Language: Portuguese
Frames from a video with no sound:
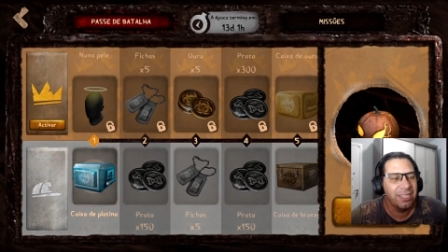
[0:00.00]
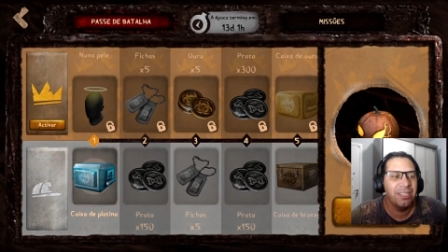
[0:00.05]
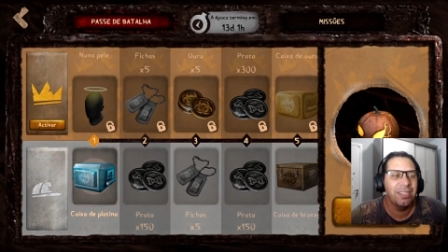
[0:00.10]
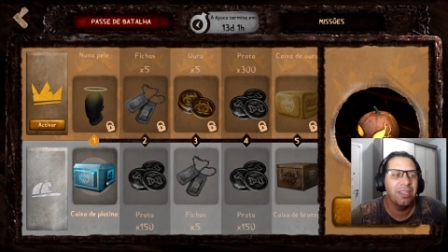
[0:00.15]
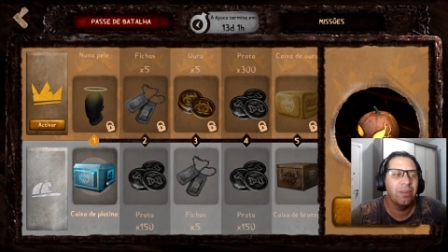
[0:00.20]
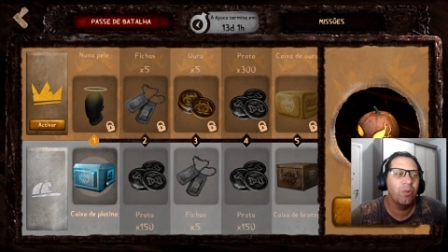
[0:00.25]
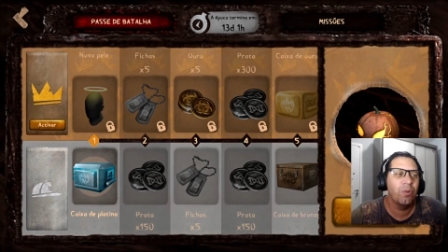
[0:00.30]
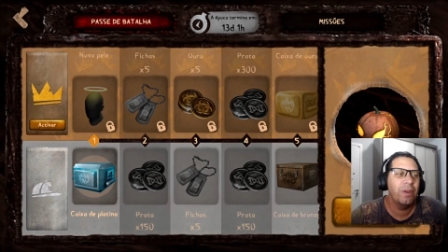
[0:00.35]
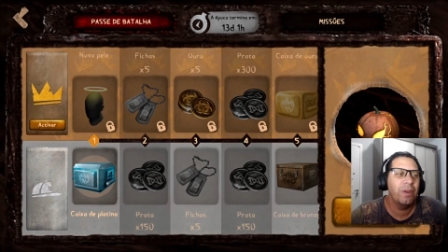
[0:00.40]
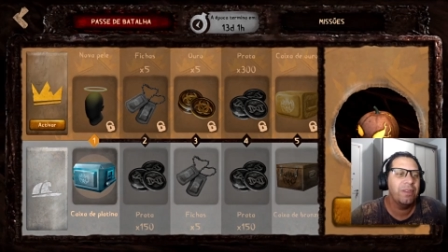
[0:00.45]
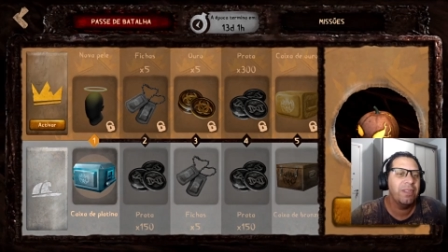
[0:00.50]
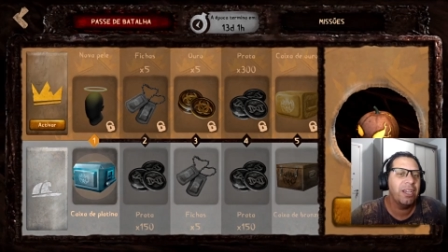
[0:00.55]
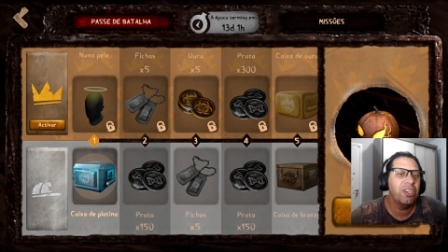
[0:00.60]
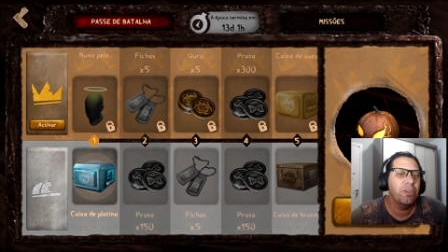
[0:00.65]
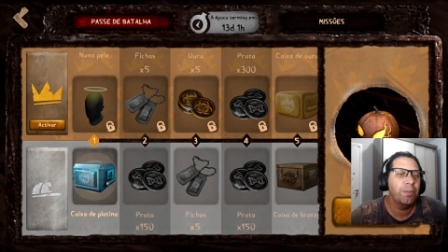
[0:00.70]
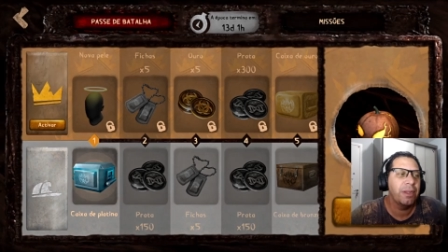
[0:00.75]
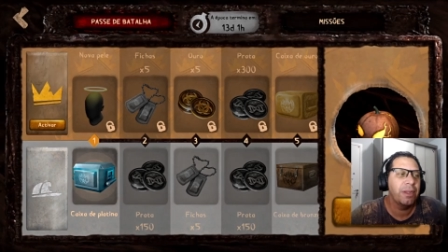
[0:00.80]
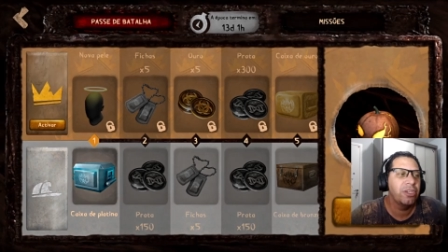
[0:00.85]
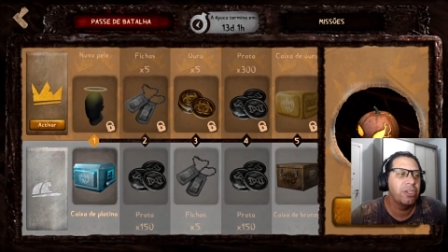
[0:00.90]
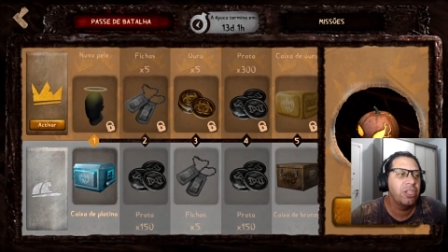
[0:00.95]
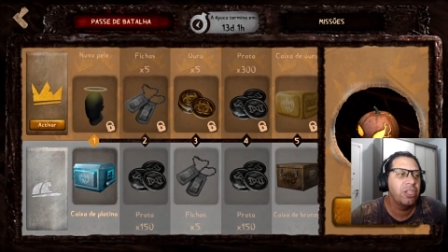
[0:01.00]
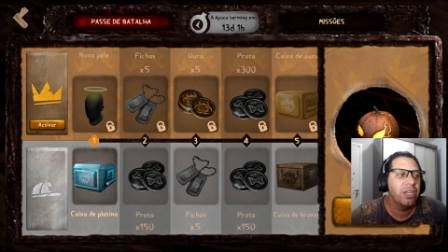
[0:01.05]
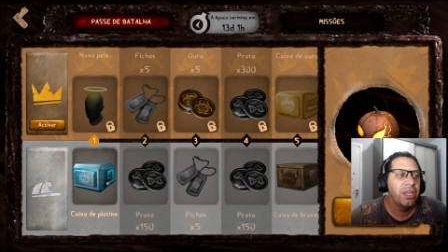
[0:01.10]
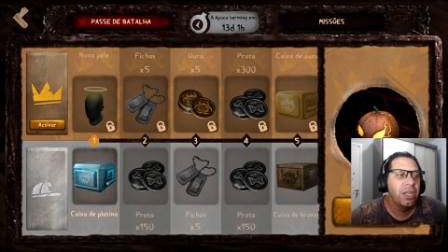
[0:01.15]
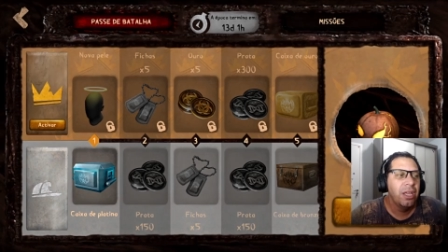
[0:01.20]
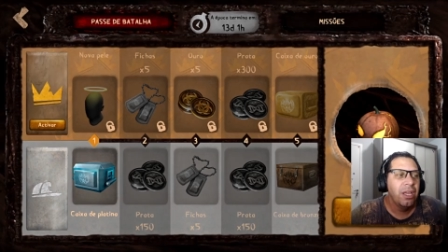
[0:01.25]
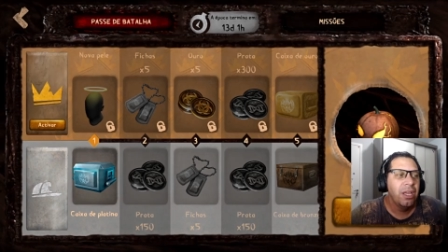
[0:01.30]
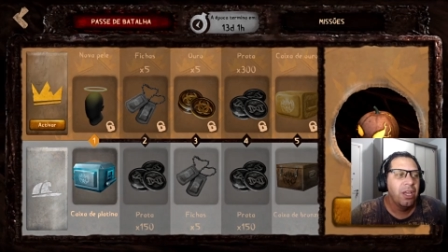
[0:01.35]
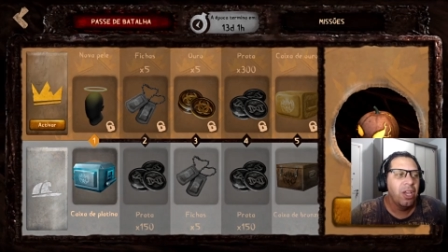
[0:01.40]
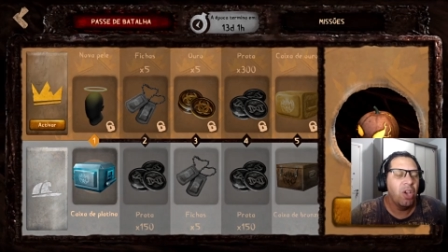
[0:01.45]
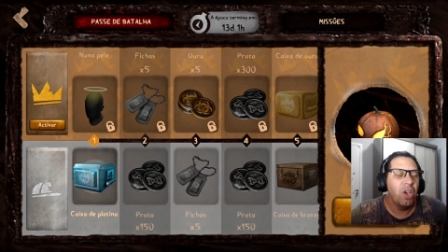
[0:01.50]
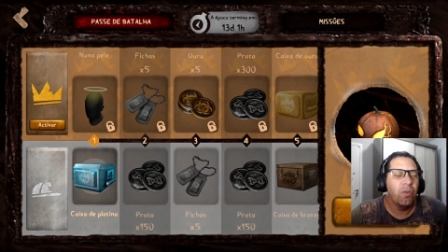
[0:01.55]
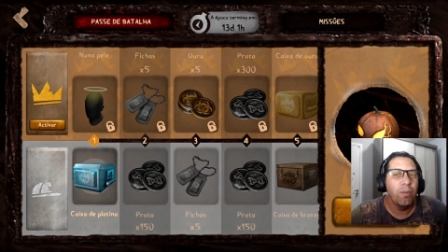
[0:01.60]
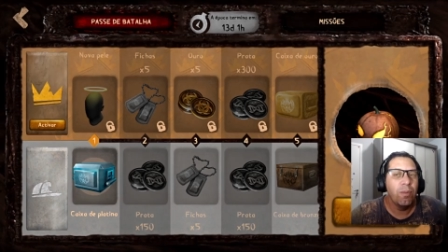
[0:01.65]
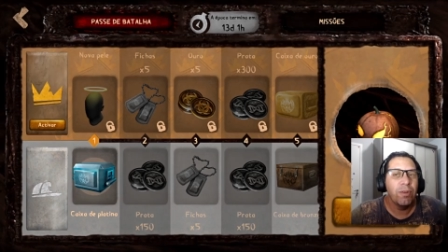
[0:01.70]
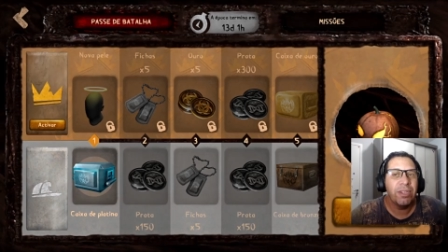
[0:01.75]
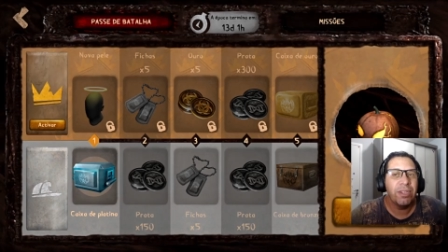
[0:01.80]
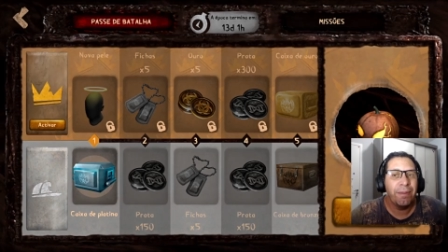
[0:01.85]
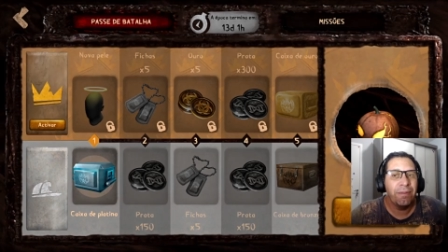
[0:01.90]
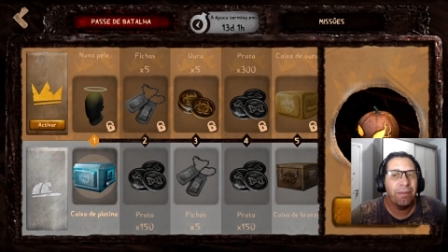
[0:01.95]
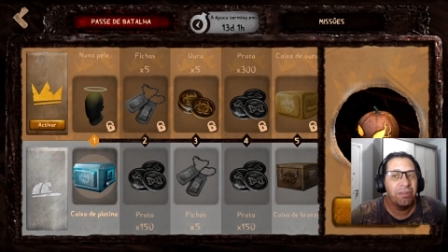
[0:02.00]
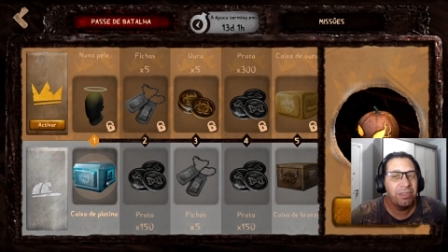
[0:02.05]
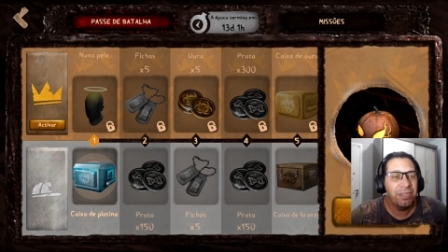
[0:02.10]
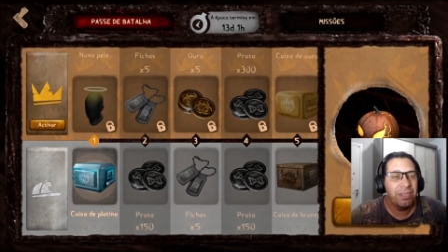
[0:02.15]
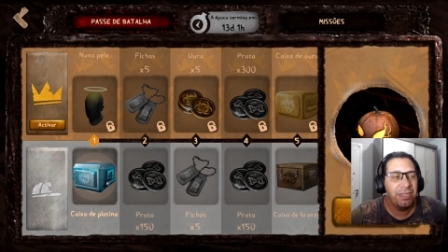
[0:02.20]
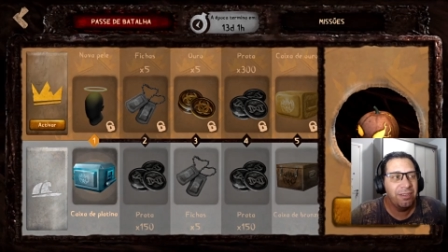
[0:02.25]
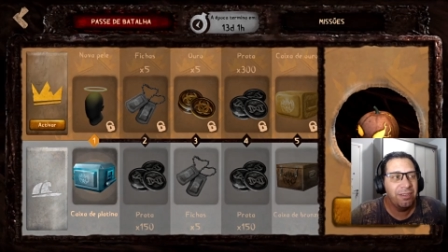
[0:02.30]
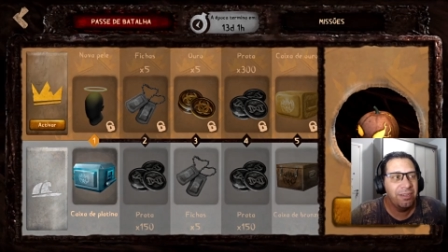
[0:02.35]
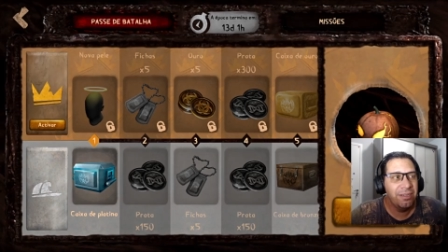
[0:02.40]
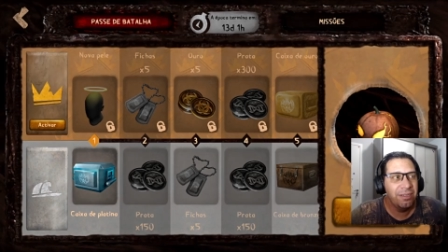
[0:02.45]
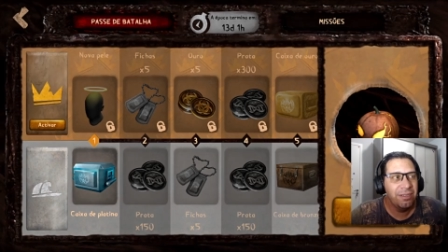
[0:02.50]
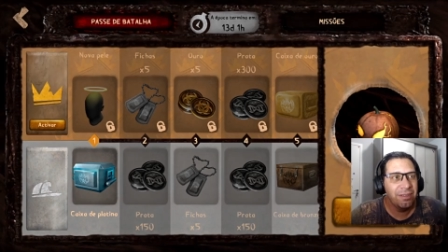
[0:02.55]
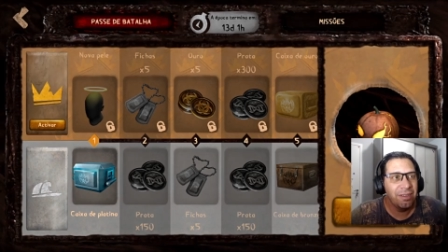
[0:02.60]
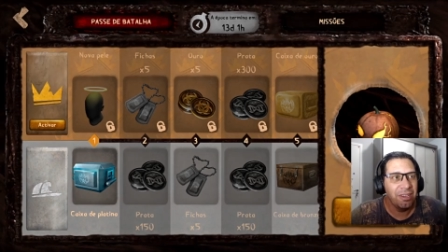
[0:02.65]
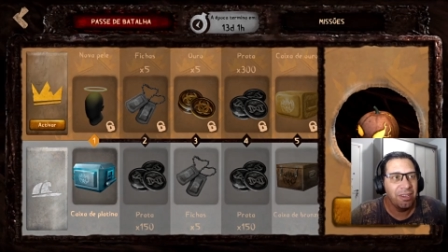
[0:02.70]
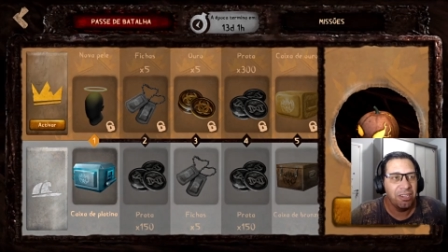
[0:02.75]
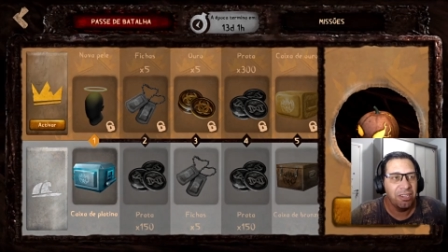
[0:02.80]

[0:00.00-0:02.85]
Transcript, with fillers: Então, com essa caixa de platina, eu vou mostrar para vocês.